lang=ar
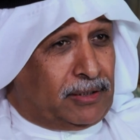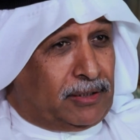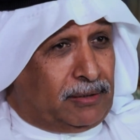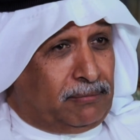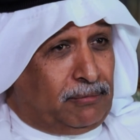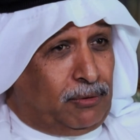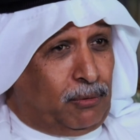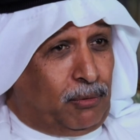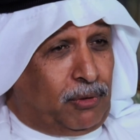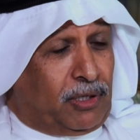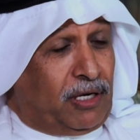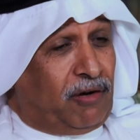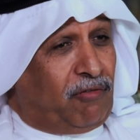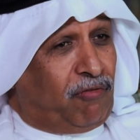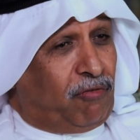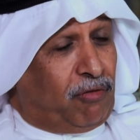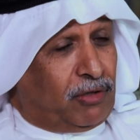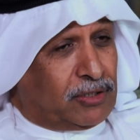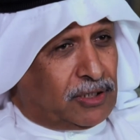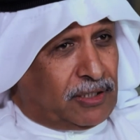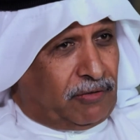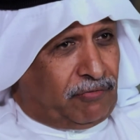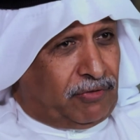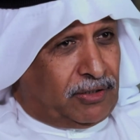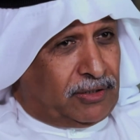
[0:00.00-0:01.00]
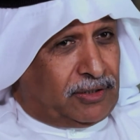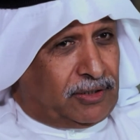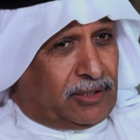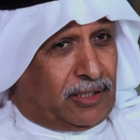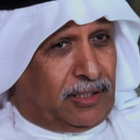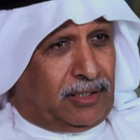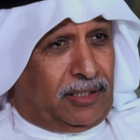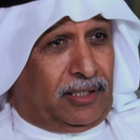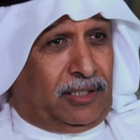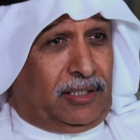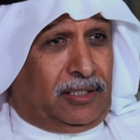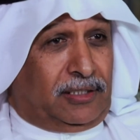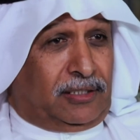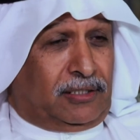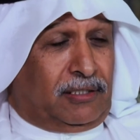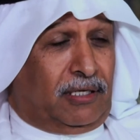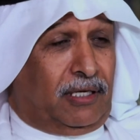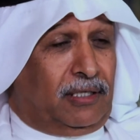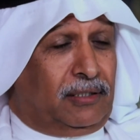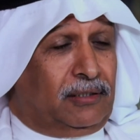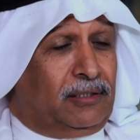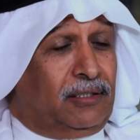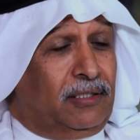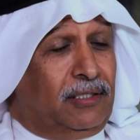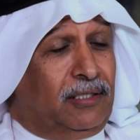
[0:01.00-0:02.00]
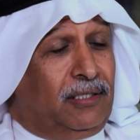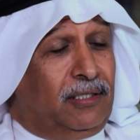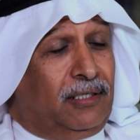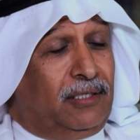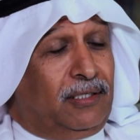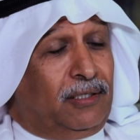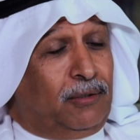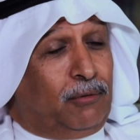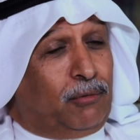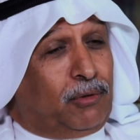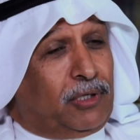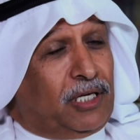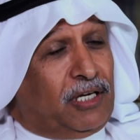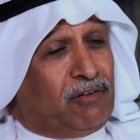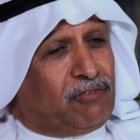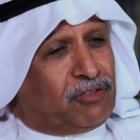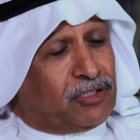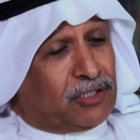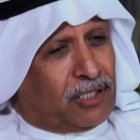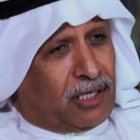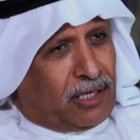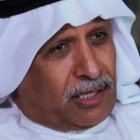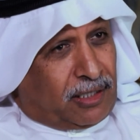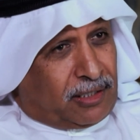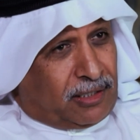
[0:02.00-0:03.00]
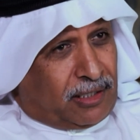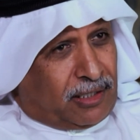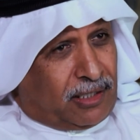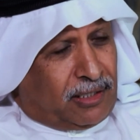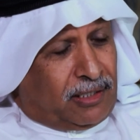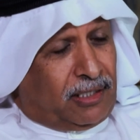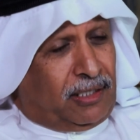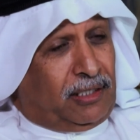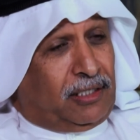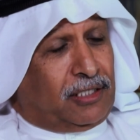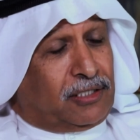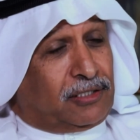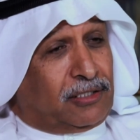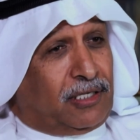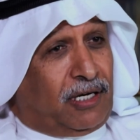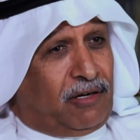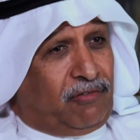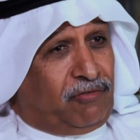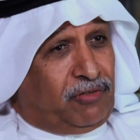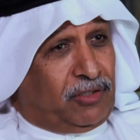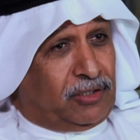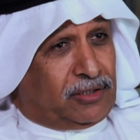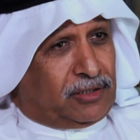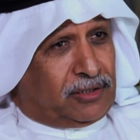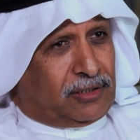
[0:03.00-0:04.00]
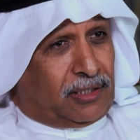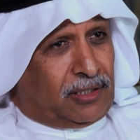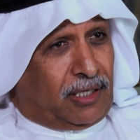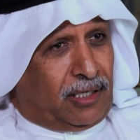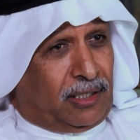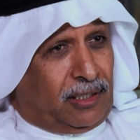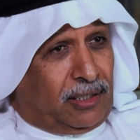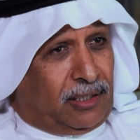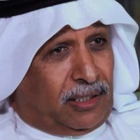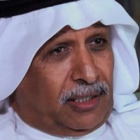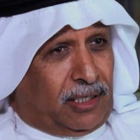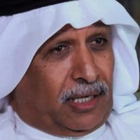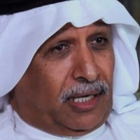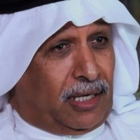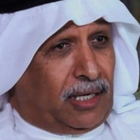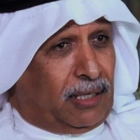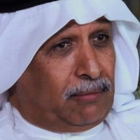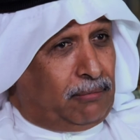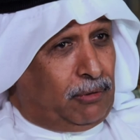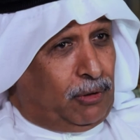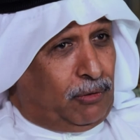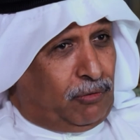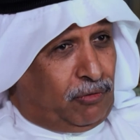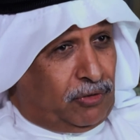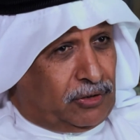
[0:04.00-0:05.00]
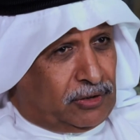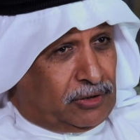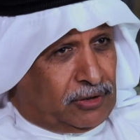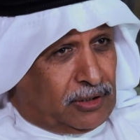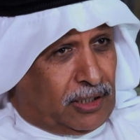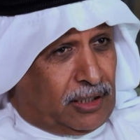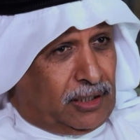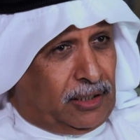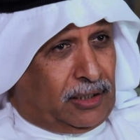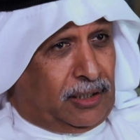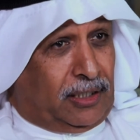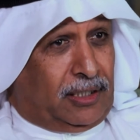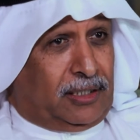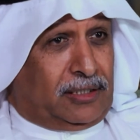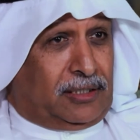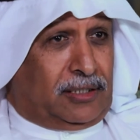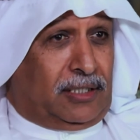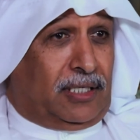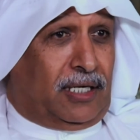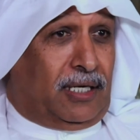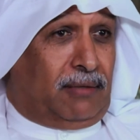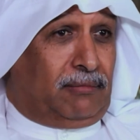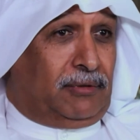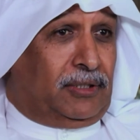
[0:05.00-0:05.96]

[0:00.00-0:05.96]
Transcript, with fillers: به وكيف وصفت هذا الحصان وكيف شارك هذا الحصان في التاريخ العربي وفي التاريخ الاسلامي